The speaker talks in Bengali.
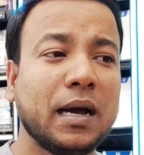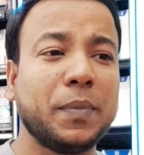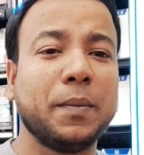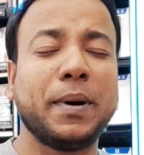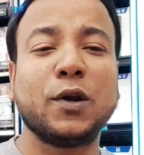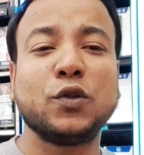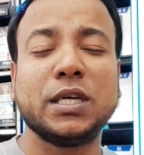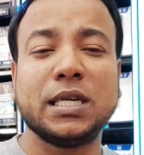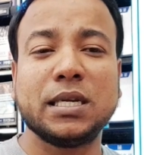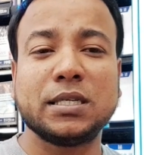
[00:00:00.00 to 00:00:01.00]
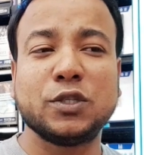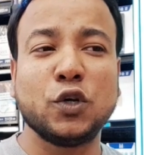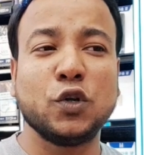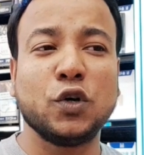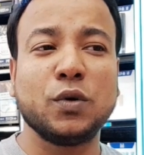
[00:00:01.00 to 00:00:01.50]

আপনার ভারতের জন্য